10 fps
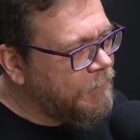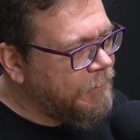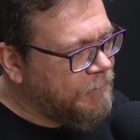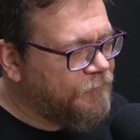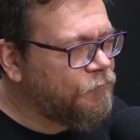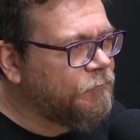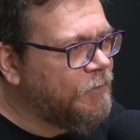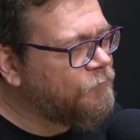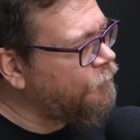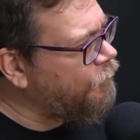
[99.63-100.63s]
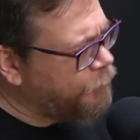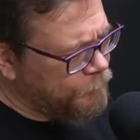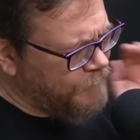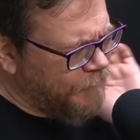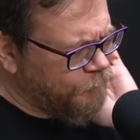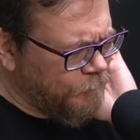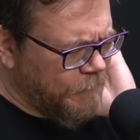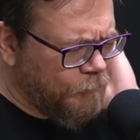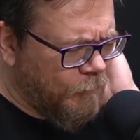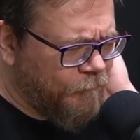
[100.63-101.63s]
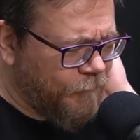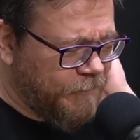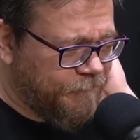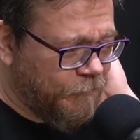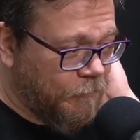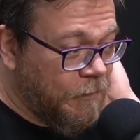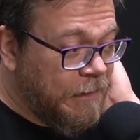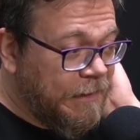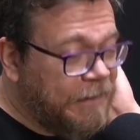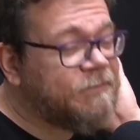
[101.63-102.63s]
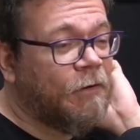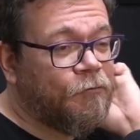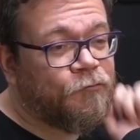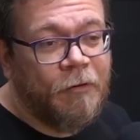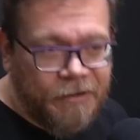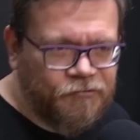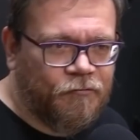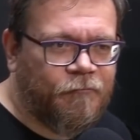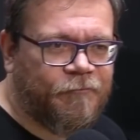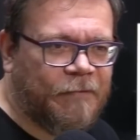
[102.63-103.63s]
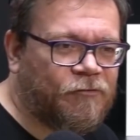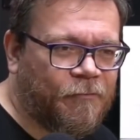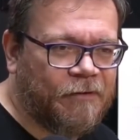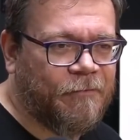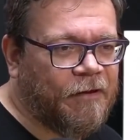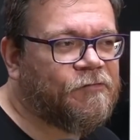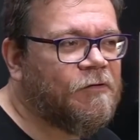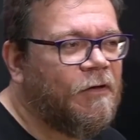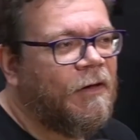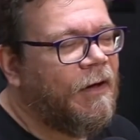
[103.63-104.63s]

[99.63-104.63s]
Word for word: E ele fez um texto, foi para um site, não lembro qual foi, ele falou: Então, estou aqui de novo para falar de Mad Max.